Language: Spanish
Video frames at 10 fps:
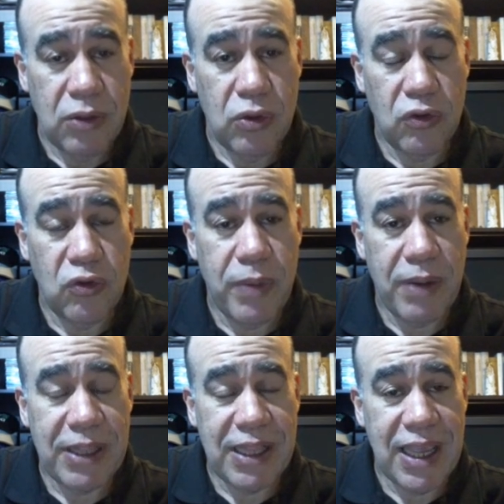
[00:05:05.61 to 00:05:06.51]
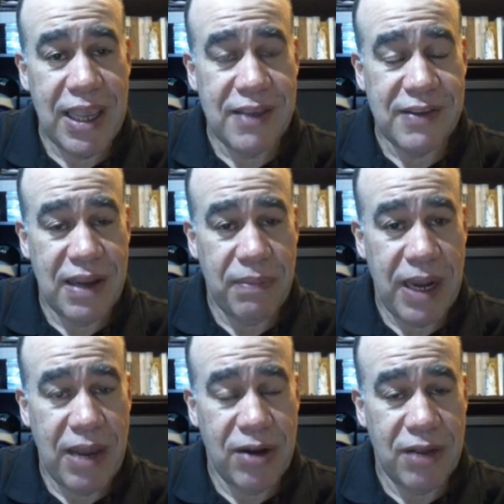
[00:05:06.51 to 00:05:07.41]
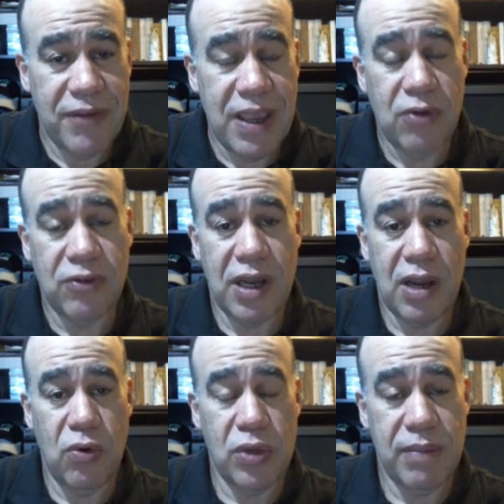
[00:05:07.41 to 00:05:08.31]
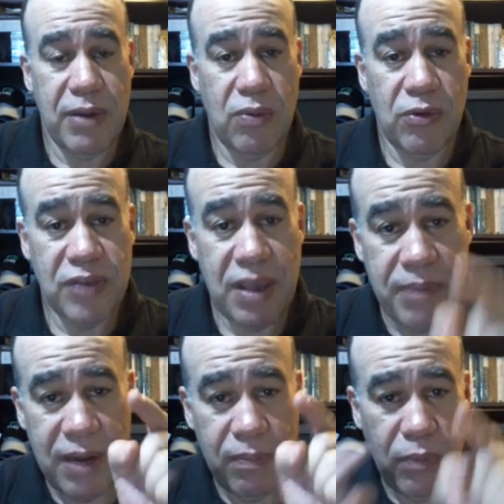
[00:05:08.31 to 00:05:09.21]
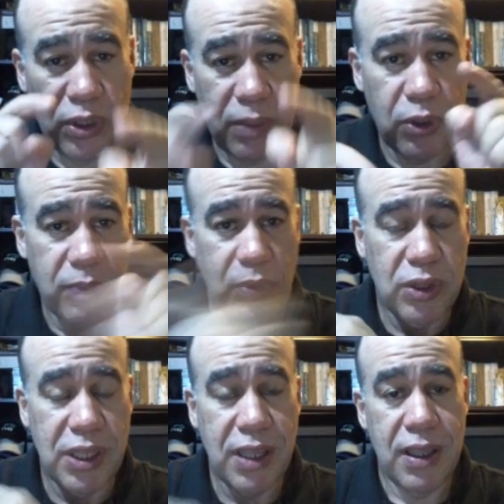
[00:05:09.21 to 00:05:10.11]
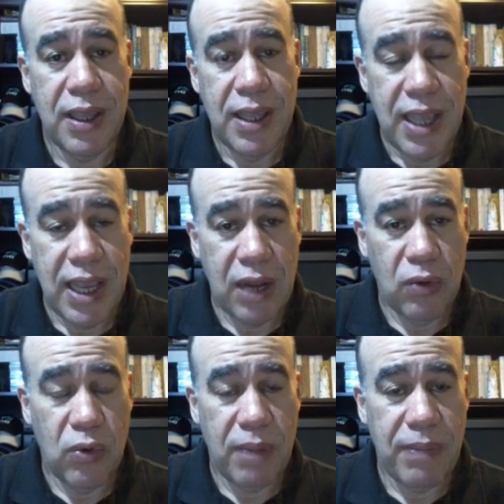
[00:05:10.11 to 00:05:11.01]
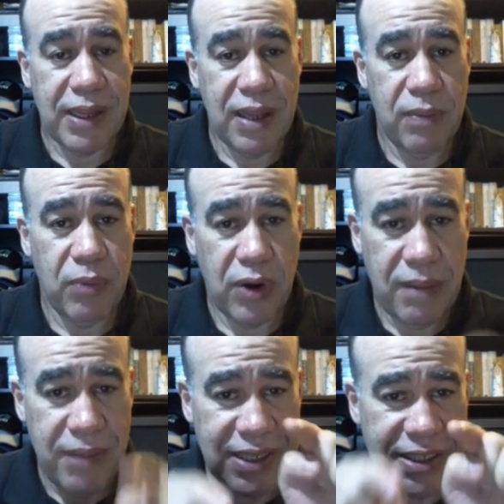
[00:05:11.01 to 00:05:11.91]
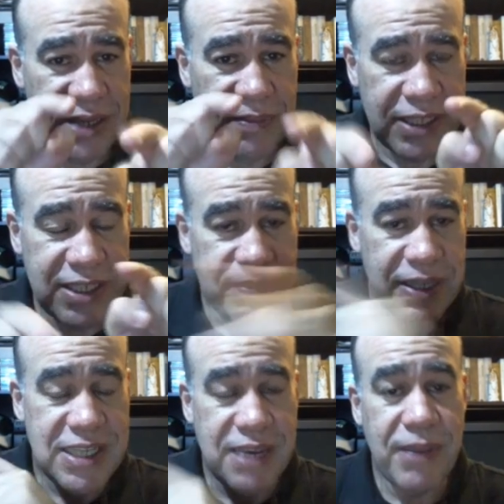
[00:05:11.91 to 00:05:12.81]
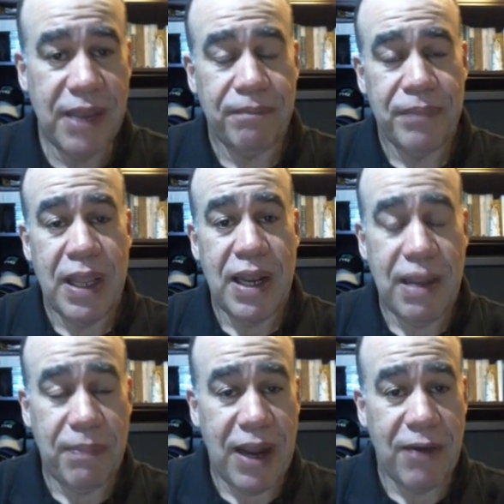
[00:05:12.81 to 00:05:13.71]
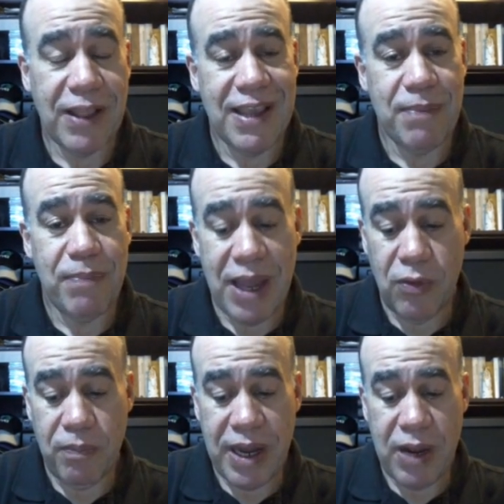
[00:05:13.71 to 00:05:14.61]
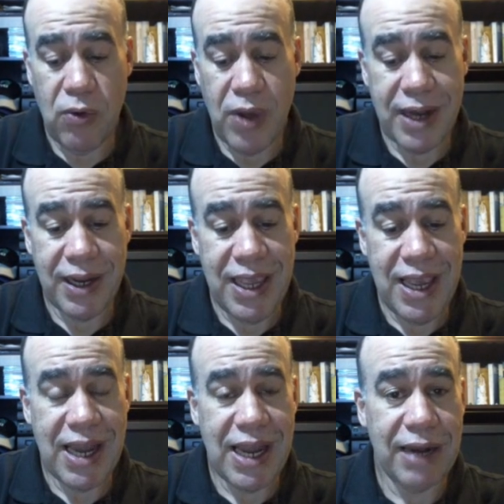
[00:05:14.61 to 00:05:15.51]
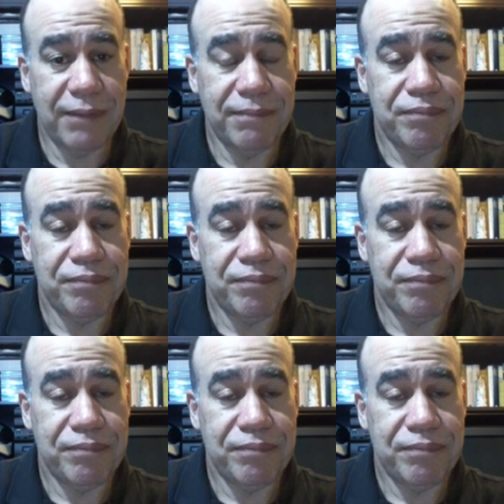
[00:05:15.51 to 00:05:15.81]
Dos super mantequillas en la palabra fijos, en la última como siempre el pote, pote, pote. En alguna parte del programa el chisme, chisme, chisme. La palabra disparo para jugar y ganar.